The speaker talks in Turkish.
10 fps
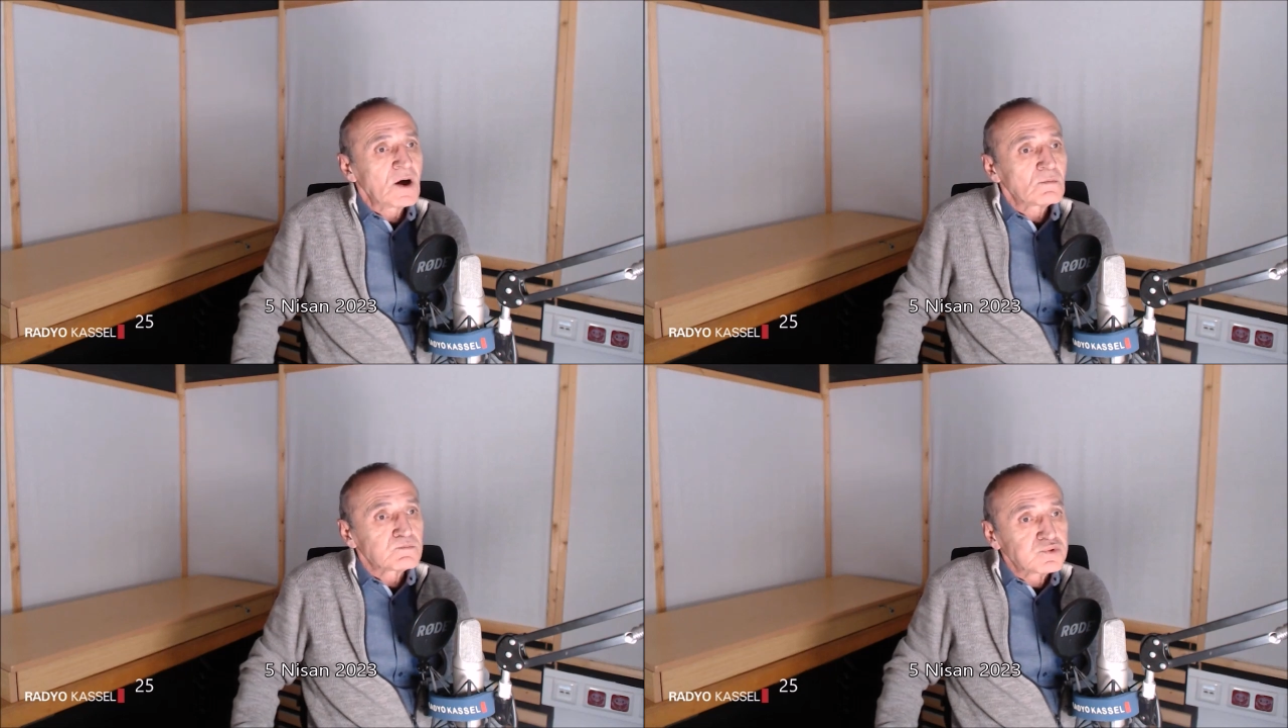
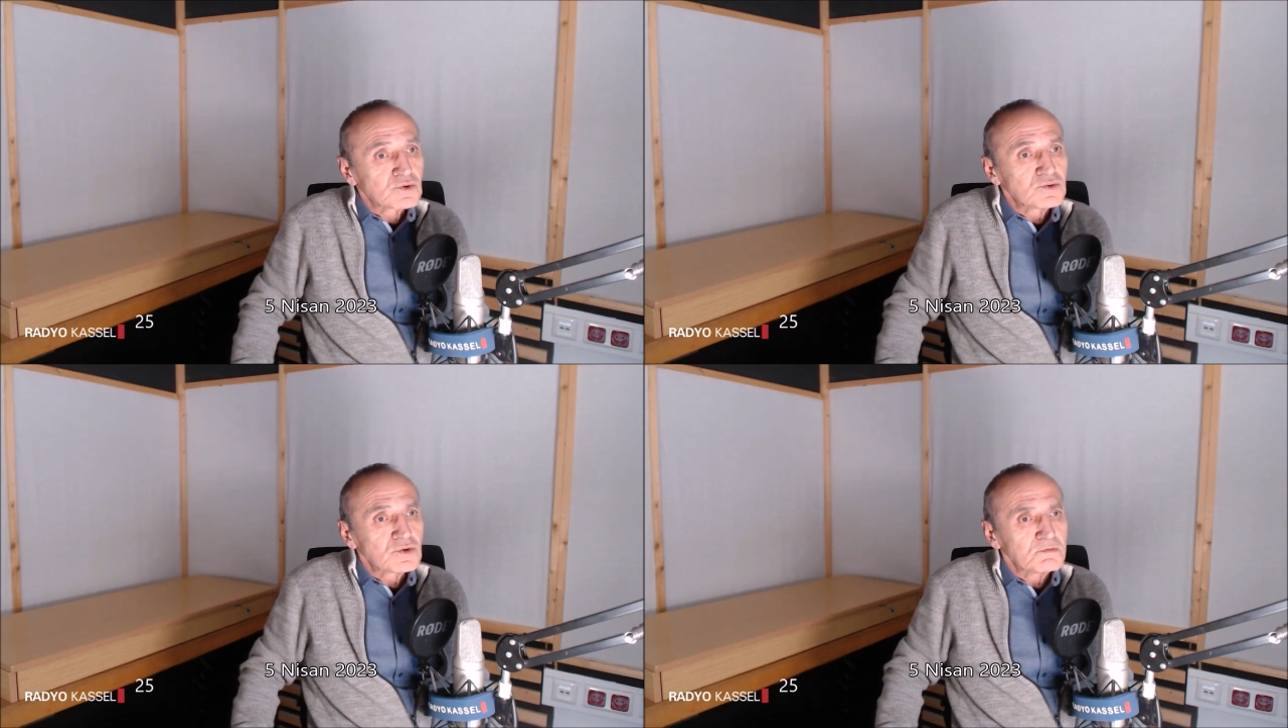
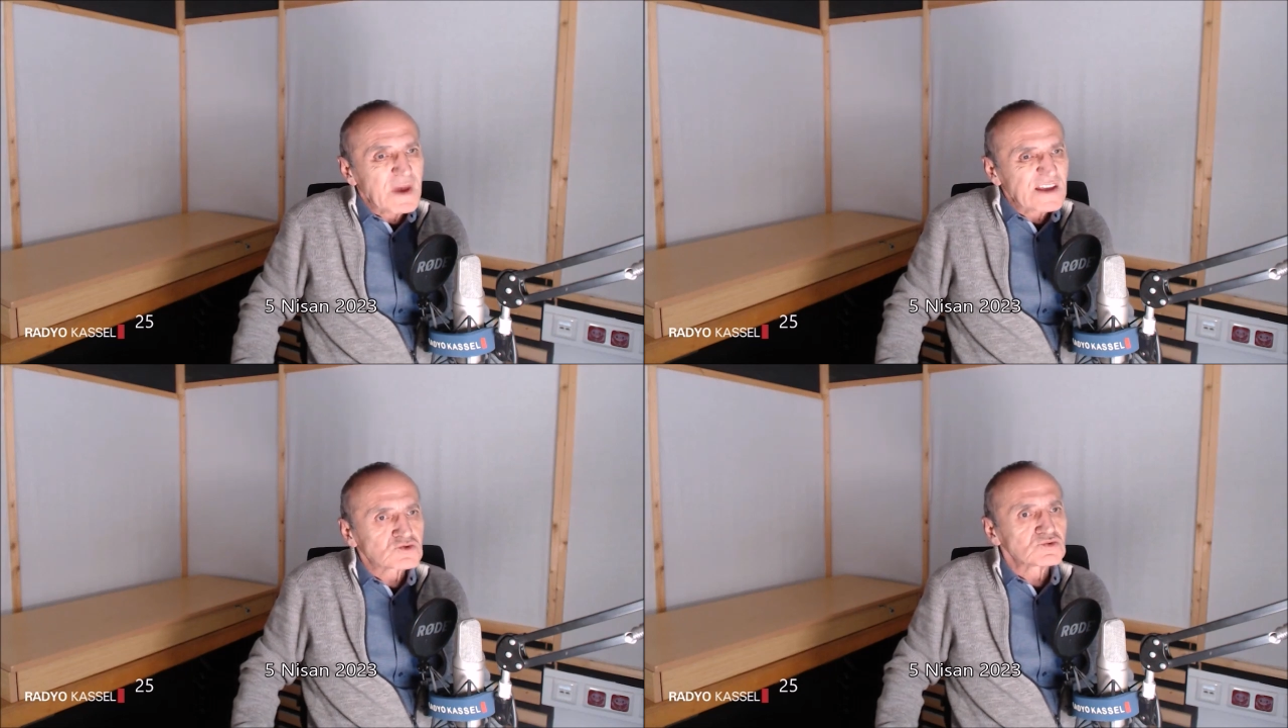bugünün
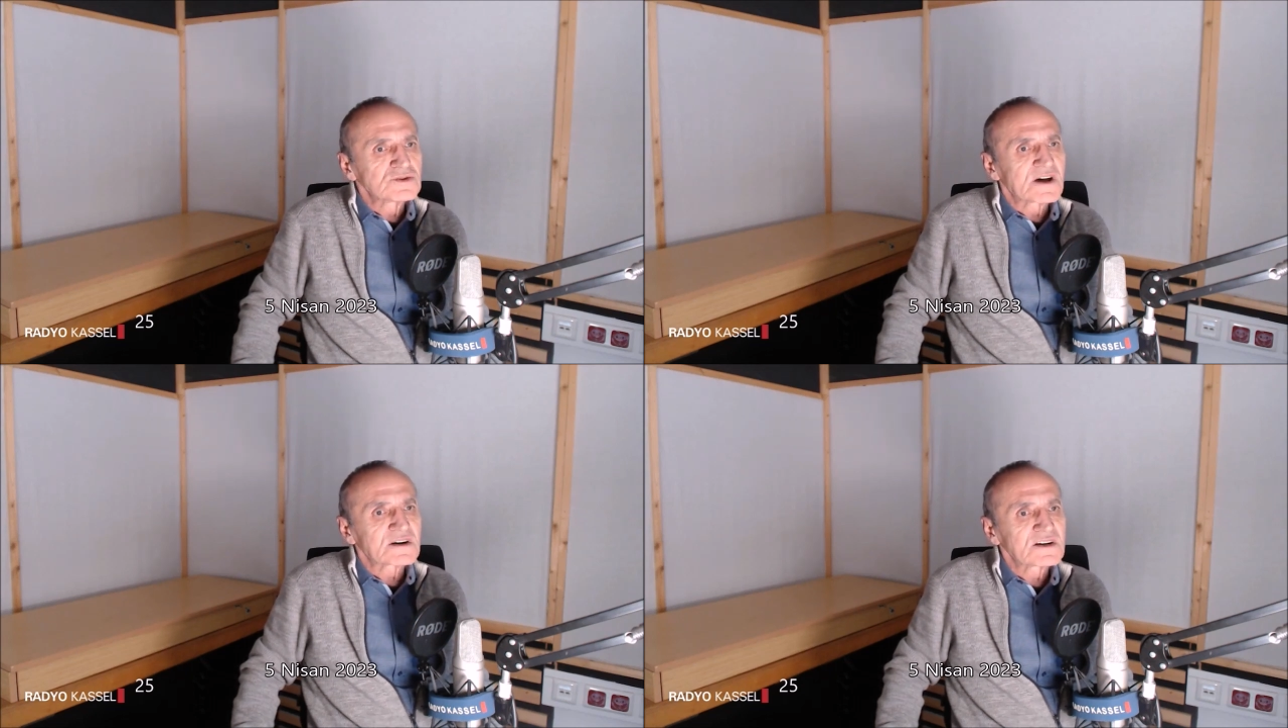
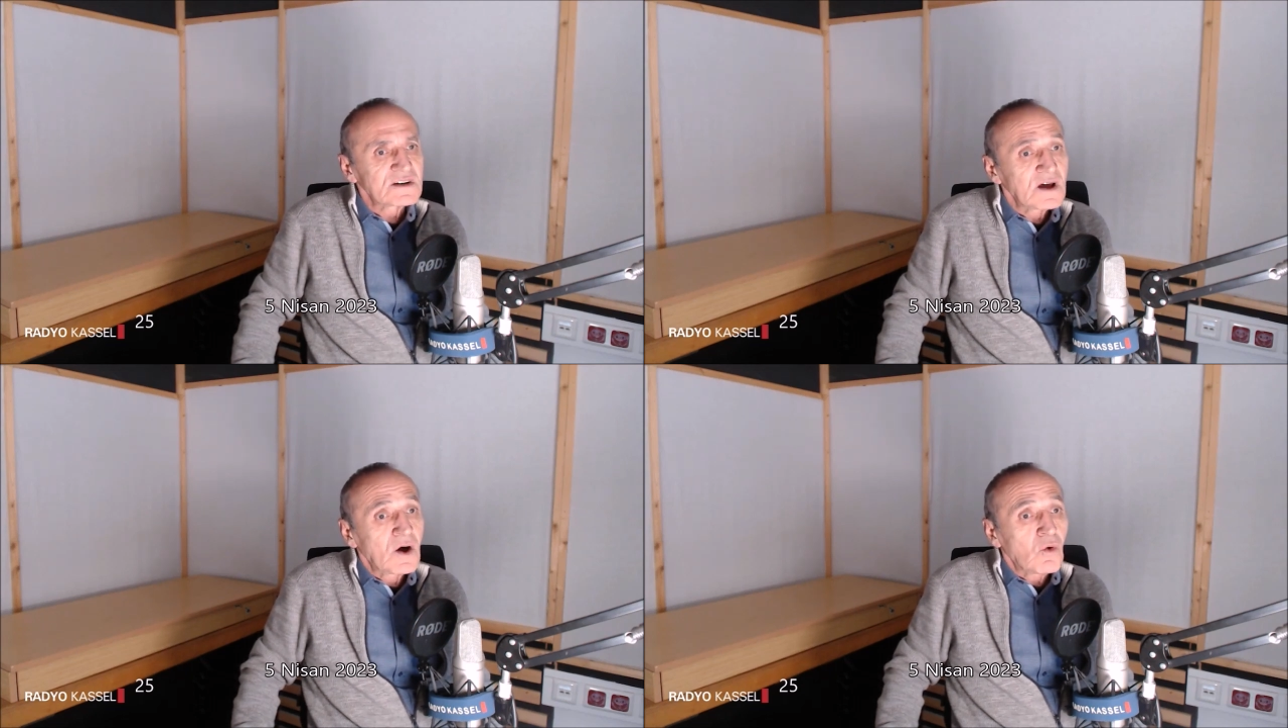mezunlarının
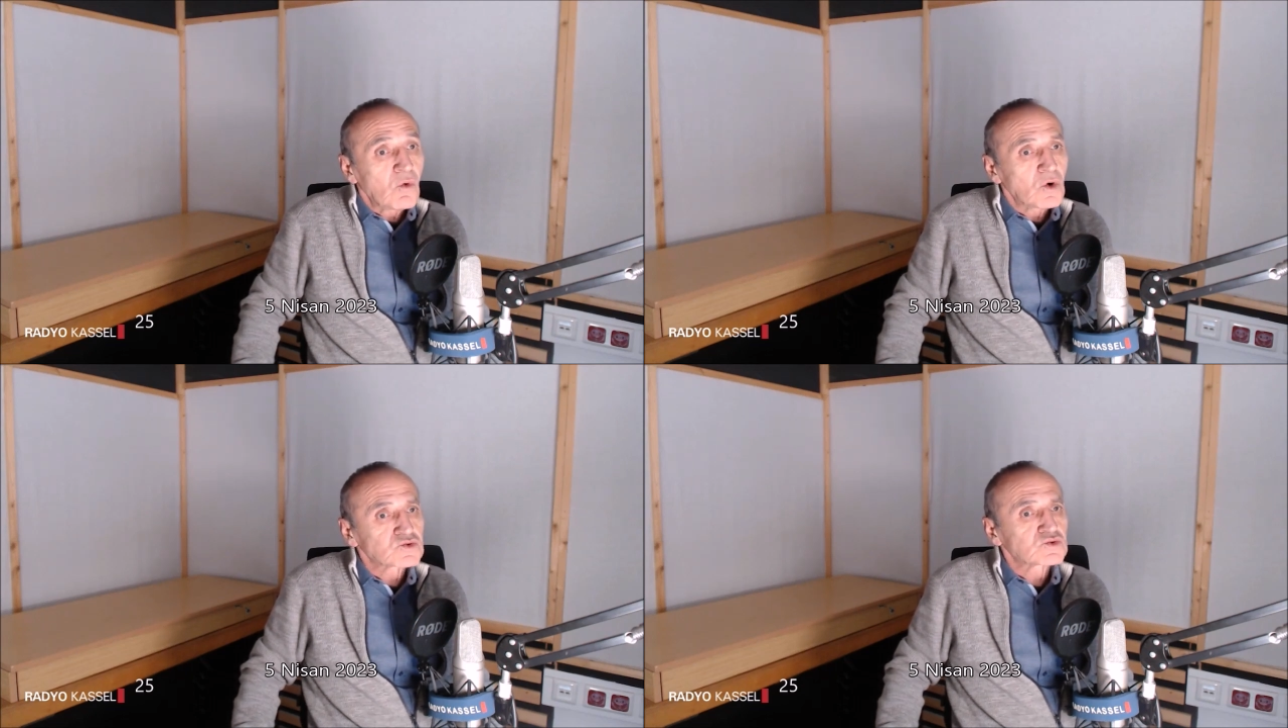
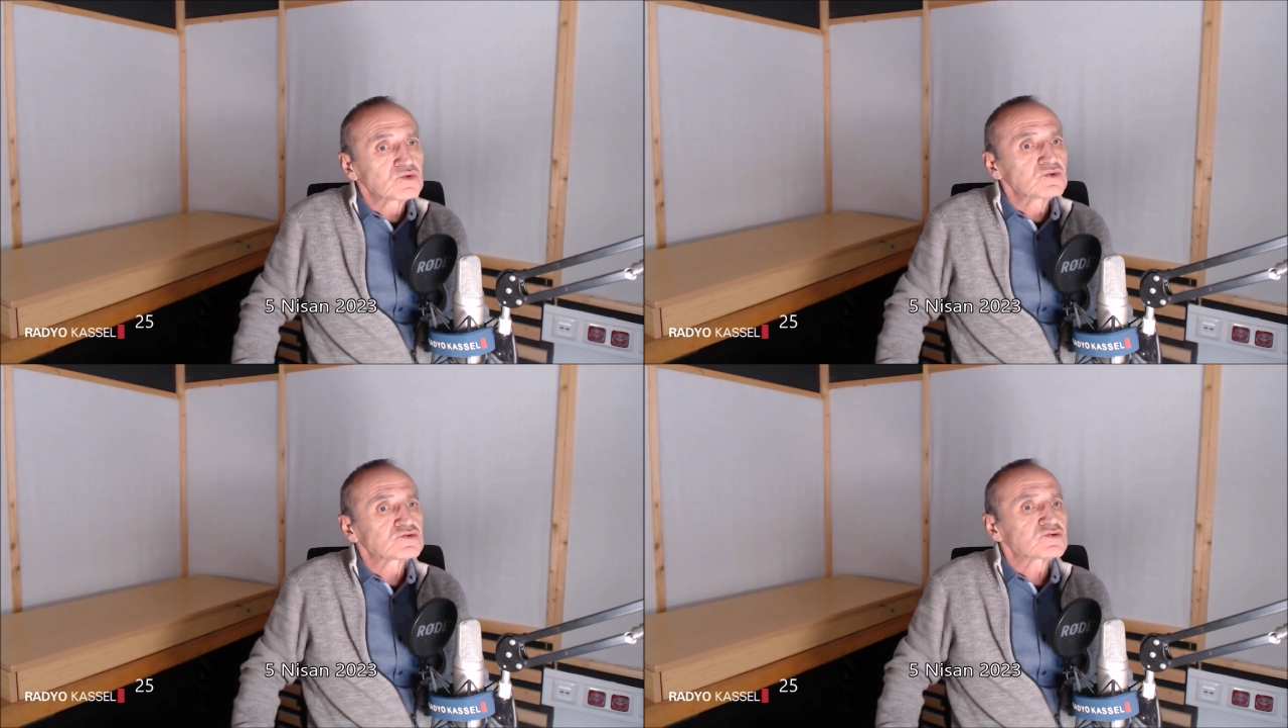
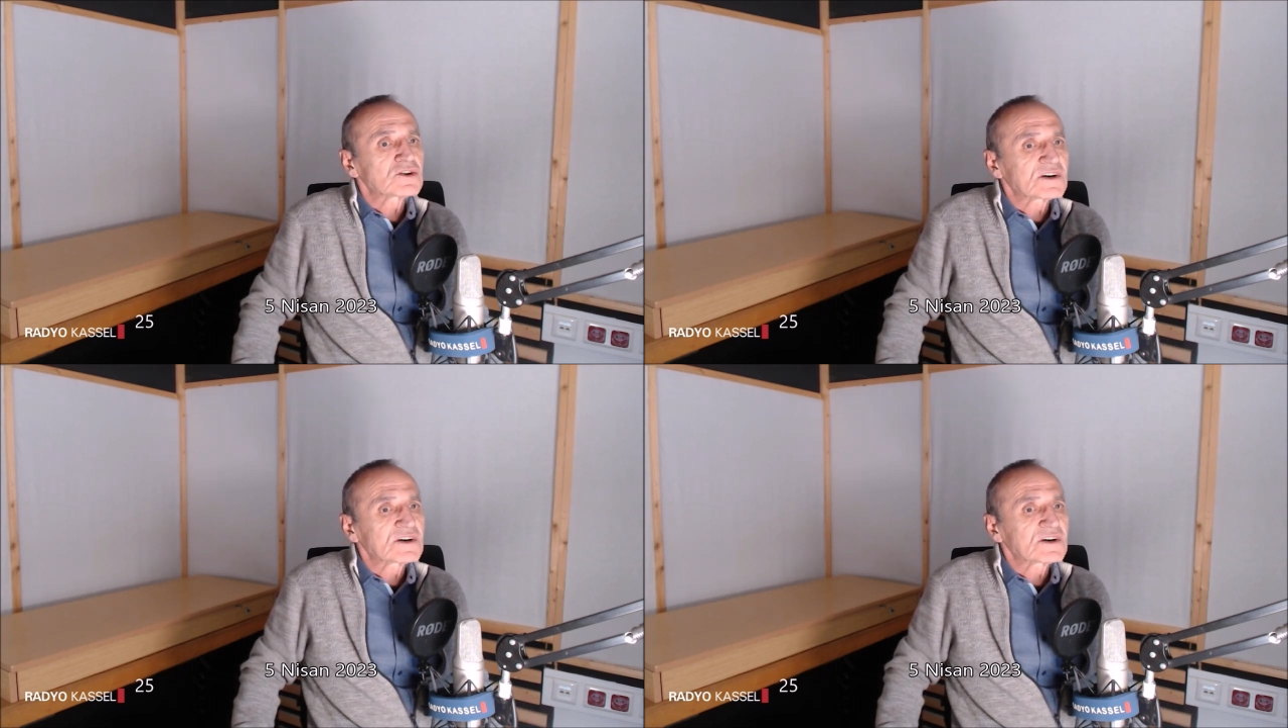30